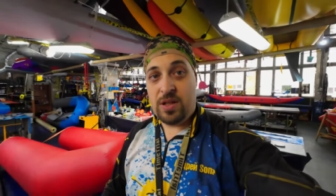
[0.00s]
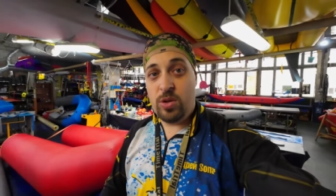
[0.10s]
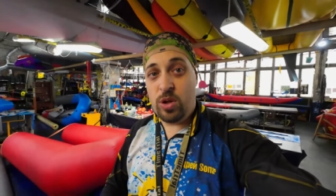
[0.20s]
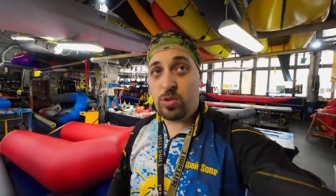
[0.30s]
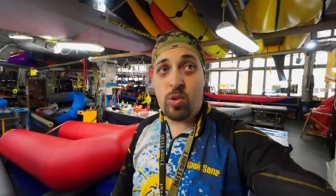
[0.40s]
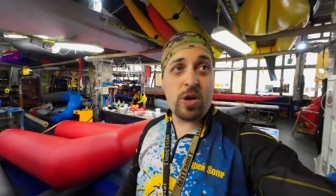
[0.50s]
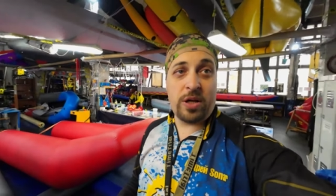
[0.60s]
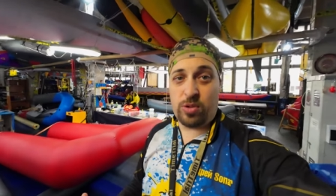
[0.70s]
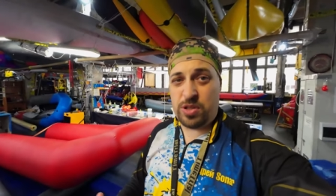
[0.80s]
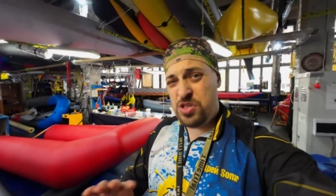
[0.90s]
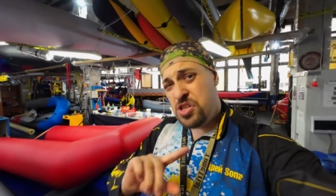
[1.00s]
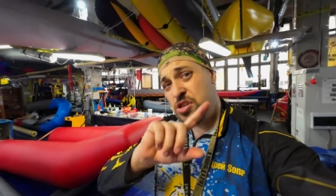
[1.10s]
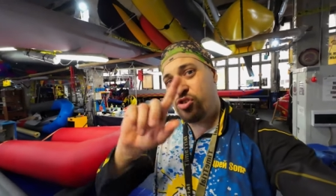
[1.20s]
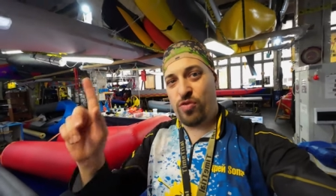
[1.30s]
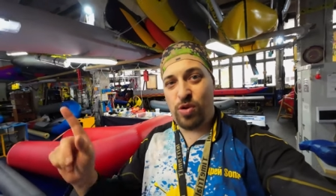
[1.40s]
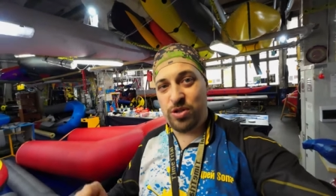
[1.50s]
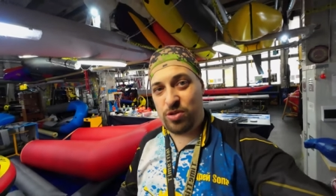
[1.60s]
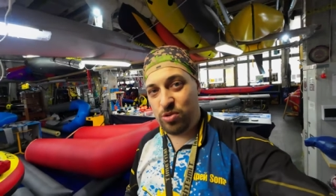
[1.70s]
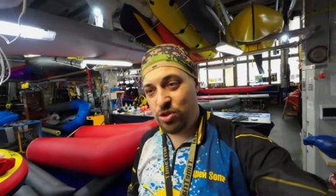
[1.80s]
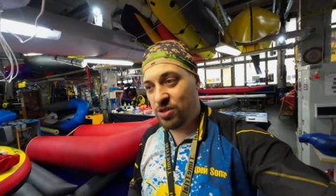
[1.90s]
лодку, которой ничего не
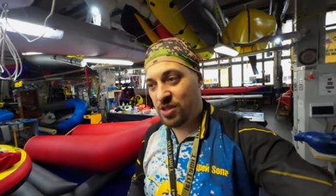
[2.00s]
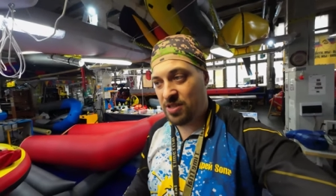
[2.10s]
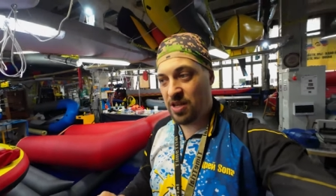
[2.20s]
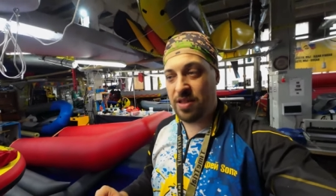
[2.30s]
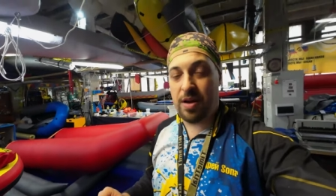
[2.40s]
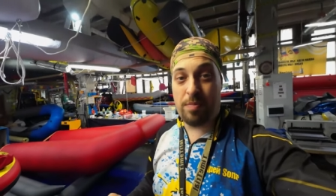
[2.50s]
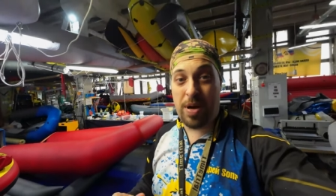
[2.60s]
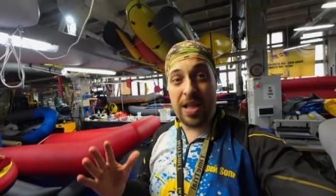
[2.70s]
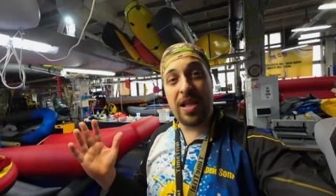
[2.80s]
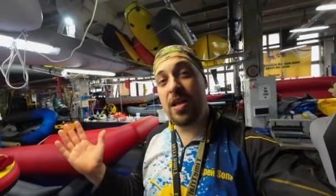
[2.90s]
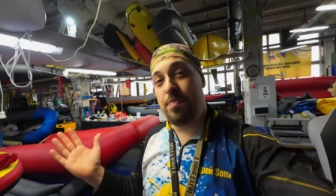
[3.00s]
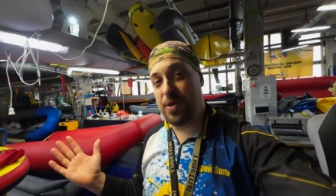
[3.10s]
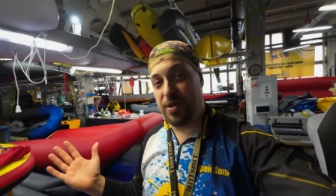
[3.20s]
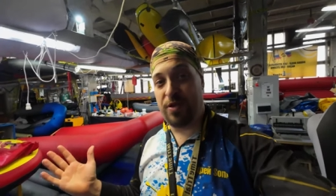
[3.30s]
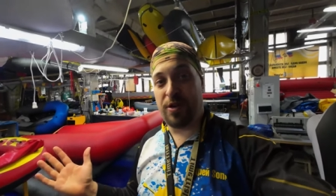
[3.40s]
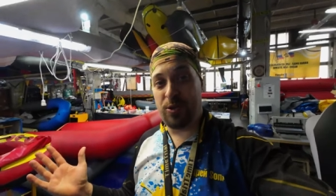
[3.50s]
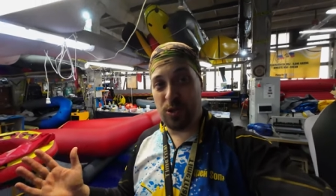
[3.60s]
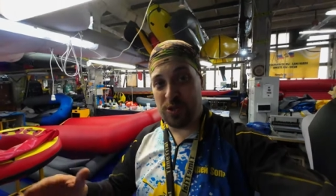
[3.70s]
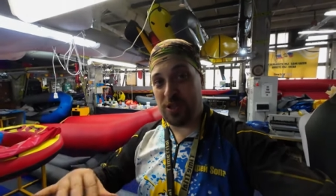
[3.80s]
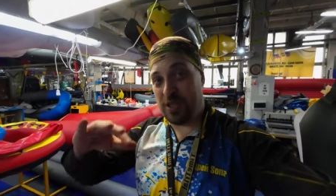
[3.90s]
случится, если она мало ли
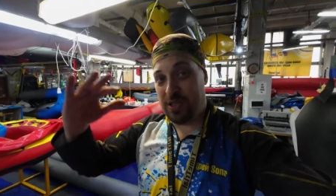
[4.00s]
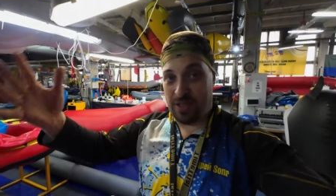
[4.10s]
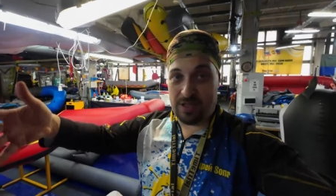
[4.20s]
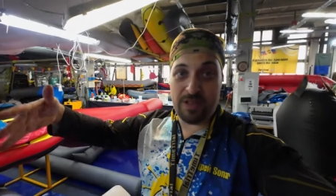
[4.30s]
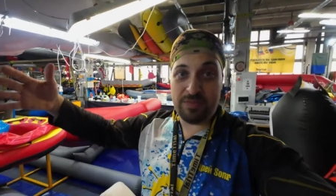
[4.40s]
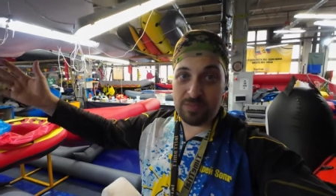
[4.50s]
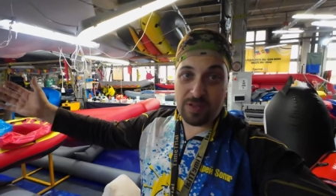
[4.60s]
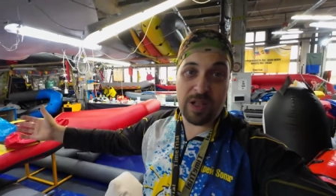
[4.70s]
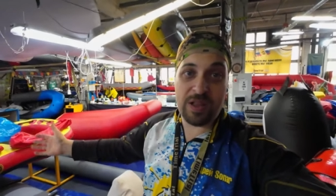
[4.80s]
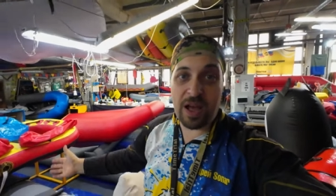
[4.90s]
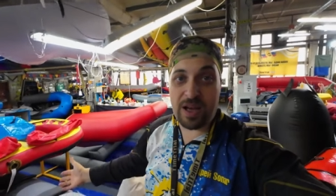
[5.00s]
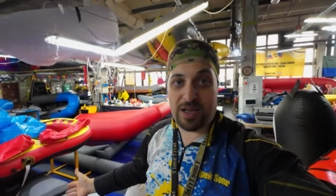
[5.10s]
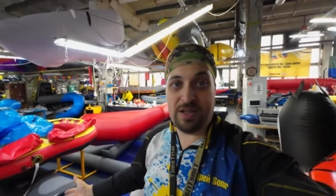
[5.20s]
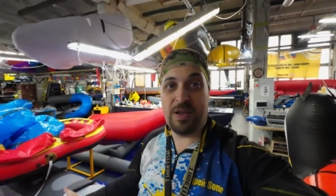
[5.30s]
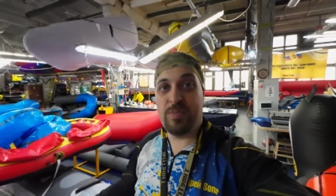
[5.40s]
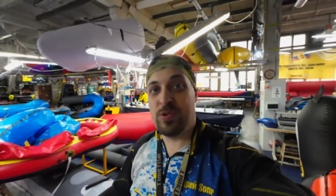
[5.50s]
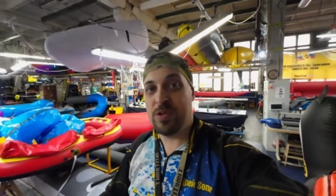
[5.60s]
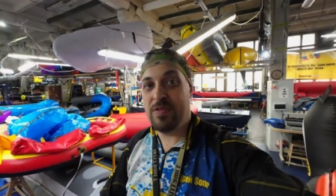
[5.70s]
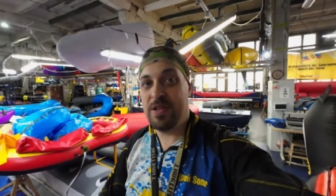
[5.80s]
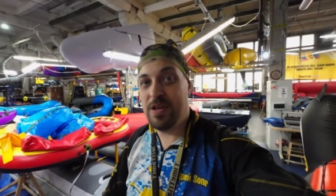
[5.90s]
перевернется где-то на волнах или на
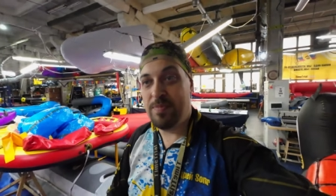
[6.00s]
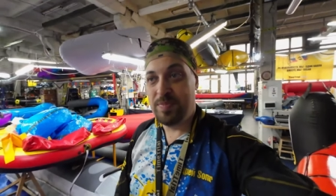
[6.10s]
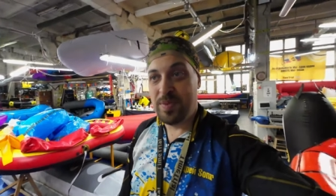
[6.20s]
бурной воде.